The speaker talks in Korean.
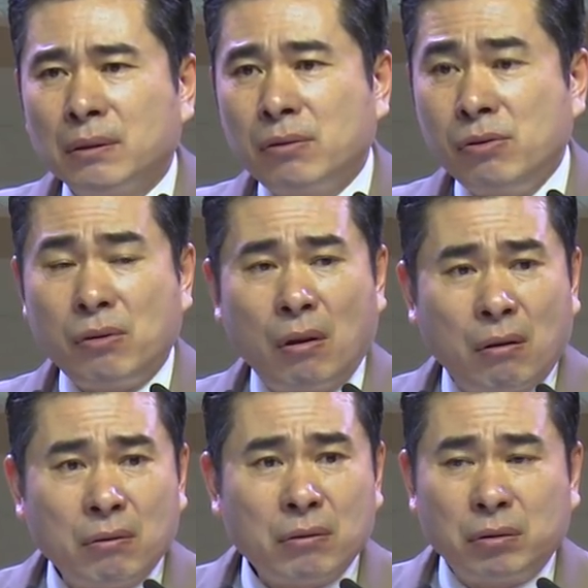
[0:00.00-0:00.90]

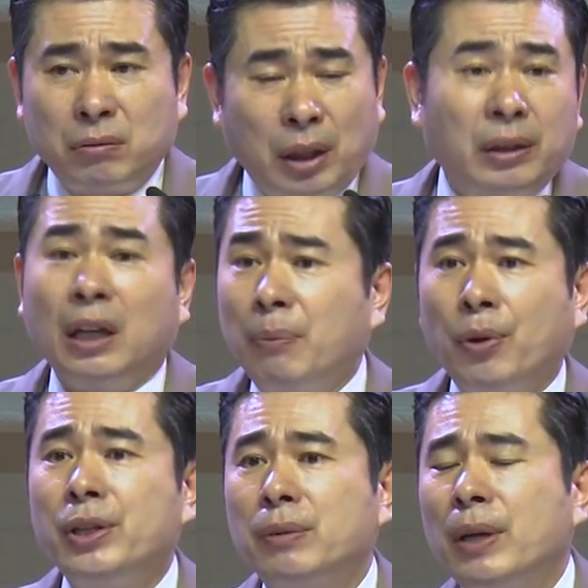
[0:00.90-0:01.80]
그러니까 대단해
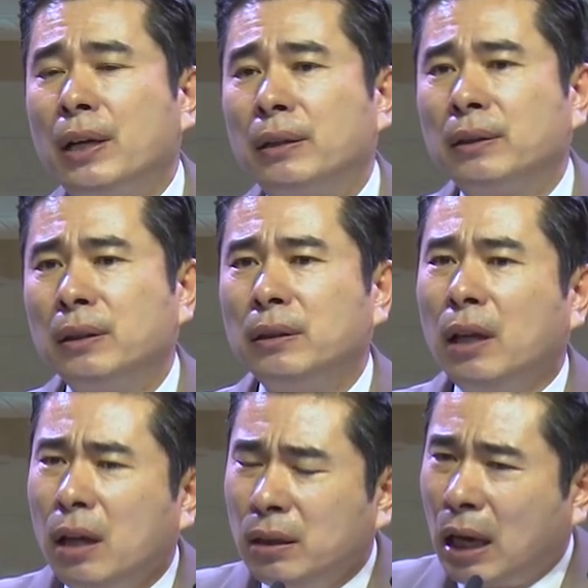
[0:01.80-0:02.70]
보이지만
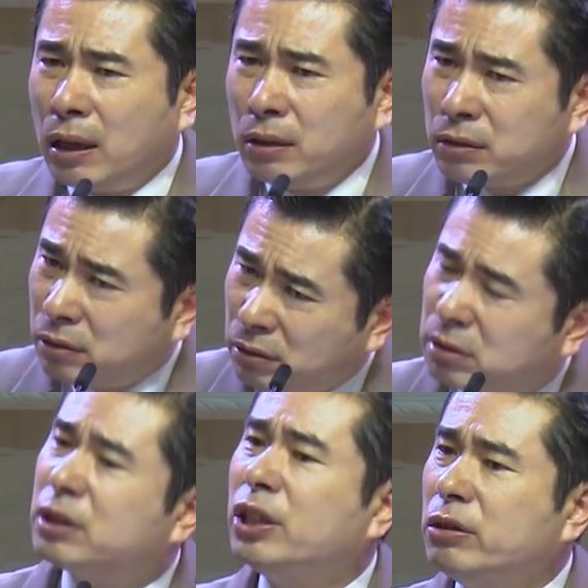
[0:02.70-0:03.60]
내 네, 나는 그걸
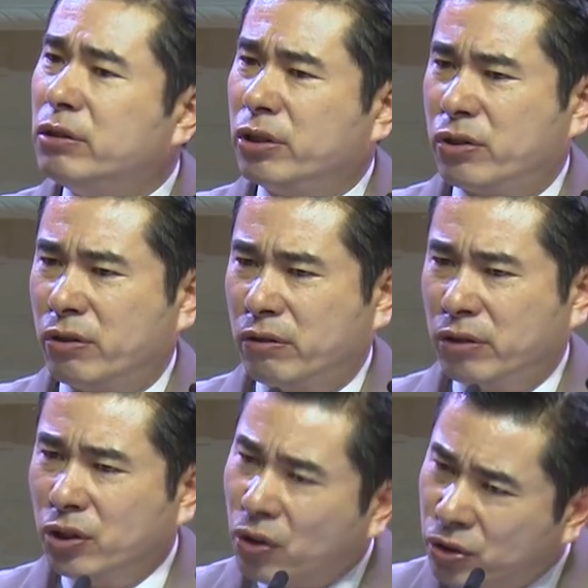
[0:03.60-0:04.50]
느끼는 거죠
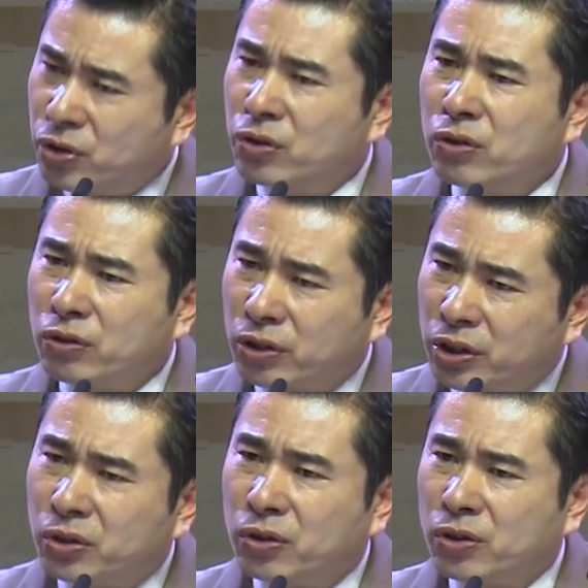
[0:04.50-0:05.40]
영적으로
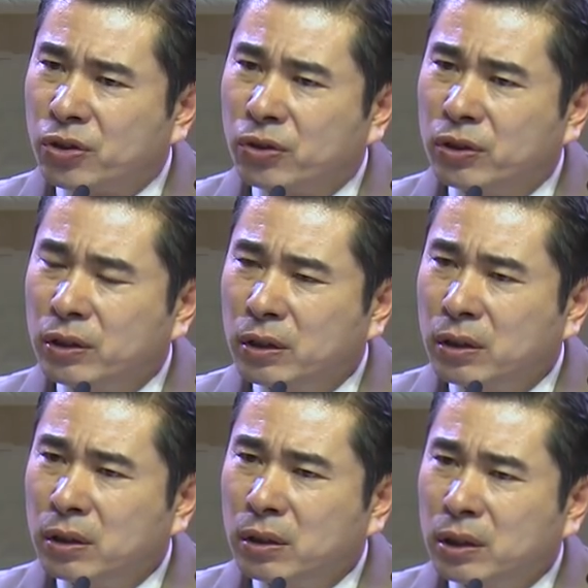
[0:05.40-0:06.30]
느끼는 거죠
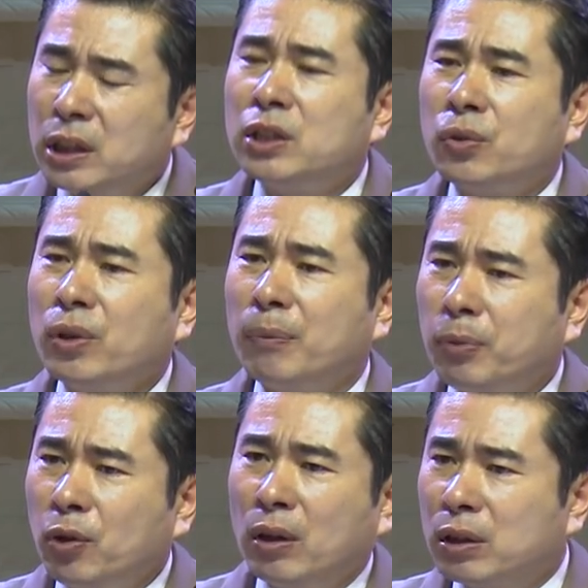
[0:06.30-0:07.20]
이 친구에게
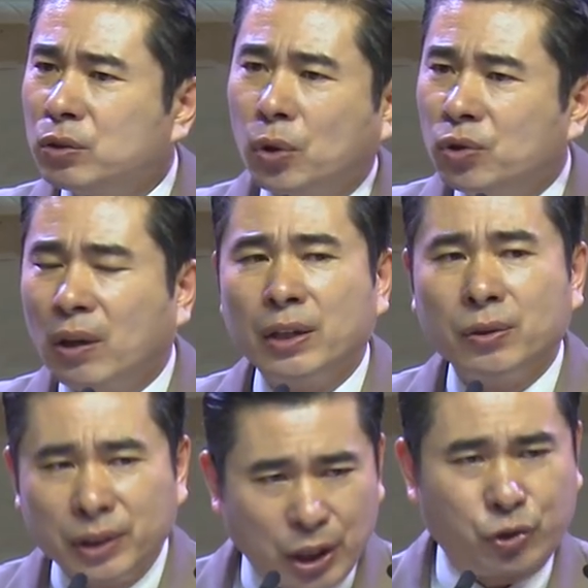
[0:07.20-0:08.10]
필요한 건 돈도
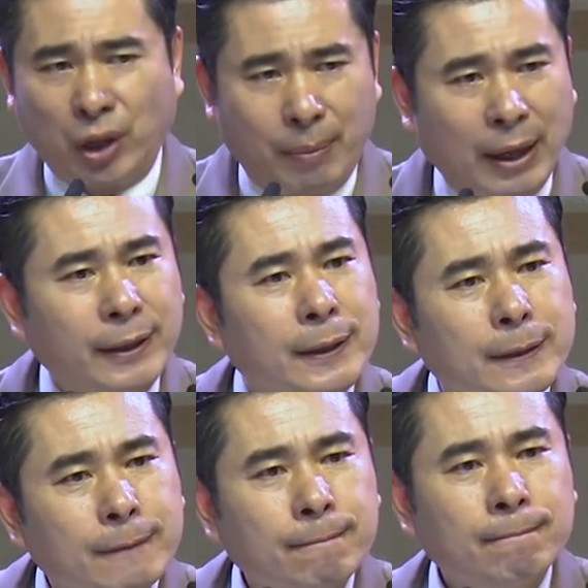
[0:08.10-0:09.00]
아니고 예수다 말이야
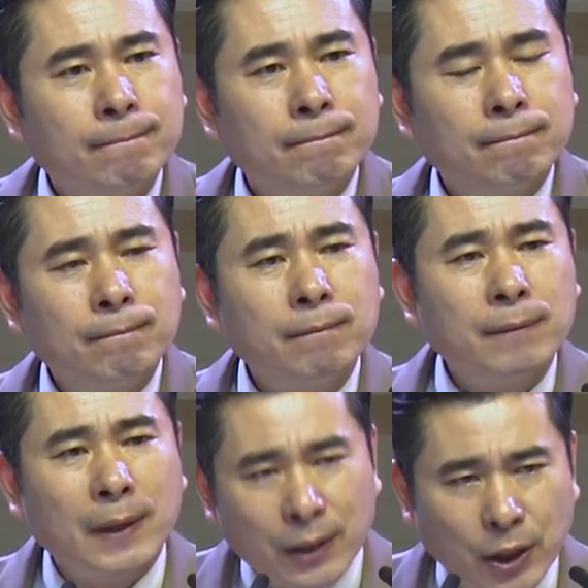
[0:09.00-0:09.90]

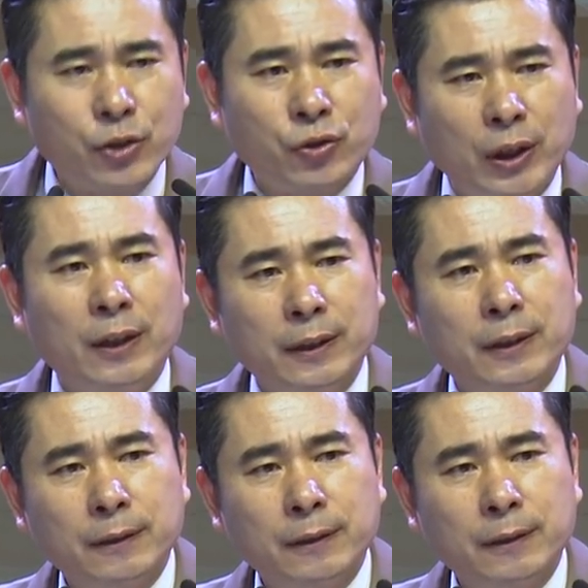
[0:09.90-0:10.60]
예수다